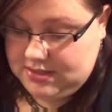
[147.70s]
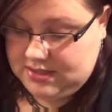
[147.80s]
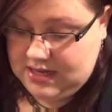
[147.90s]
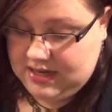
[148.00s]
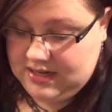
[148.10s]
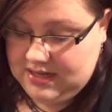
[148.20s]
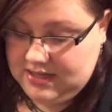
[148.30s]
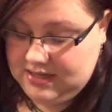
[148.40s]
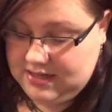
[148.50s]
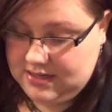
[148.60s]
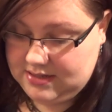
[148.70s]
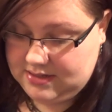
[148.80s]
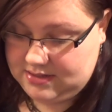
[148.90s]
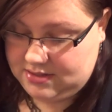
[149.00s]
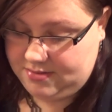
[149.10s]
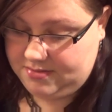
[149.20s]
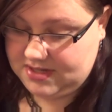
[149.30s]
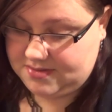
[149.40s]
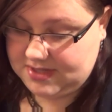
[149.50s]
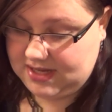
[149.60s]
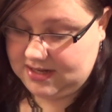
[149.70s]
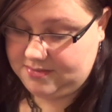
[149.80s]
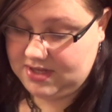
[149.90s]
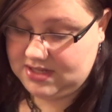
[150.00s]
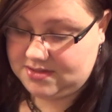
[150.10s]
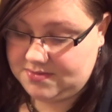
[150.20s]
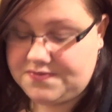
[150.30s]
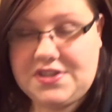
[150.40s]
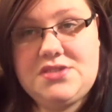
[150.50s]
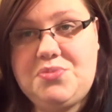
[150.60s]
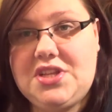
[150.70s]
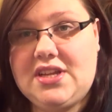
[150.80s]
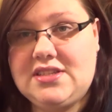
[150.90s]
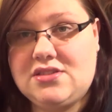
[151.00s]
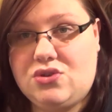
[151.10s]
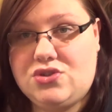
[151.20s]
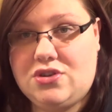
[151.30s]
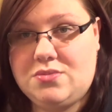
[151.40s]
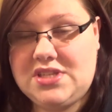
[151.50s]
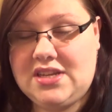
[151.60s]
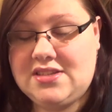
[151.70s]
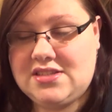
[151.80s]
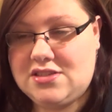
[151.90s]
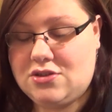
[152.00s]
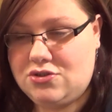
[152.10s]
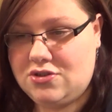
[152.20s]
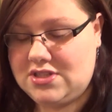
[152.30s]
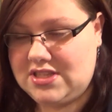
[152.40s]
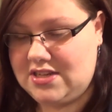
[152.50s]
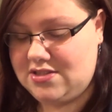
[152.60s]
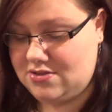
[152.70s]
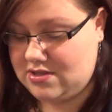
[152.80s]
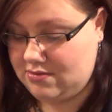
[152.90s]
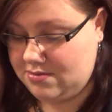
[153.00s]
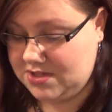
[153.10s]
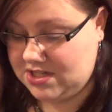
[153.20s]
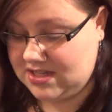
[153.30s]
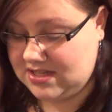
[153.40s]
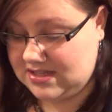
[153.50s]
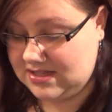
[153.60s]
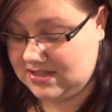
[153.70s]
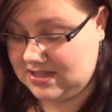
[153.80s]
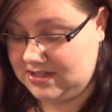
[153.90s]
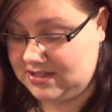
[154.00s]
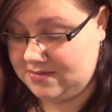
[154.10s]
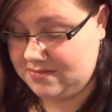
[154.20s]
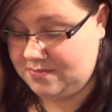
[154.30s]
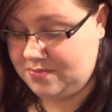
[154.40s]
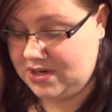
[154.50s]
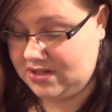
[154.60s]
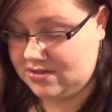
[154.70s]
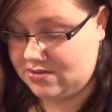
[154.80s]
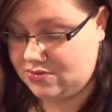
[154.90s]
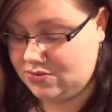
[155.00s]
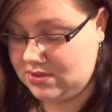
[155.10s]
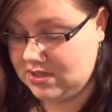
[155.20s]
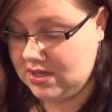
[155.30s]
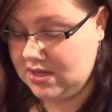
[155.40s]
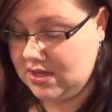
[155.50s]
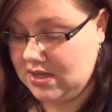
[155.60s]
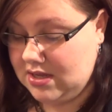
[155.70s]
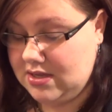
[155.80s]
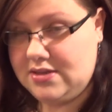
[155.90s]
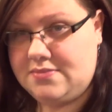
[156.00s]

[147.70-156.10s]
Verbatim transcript: Dalej co my mieliśmy dalej? Mieliśmy Wiedźmina, nieskończoną serię. Z nieskończonych serii został nam jeszcze Assassin's Creed Brotherhood, y,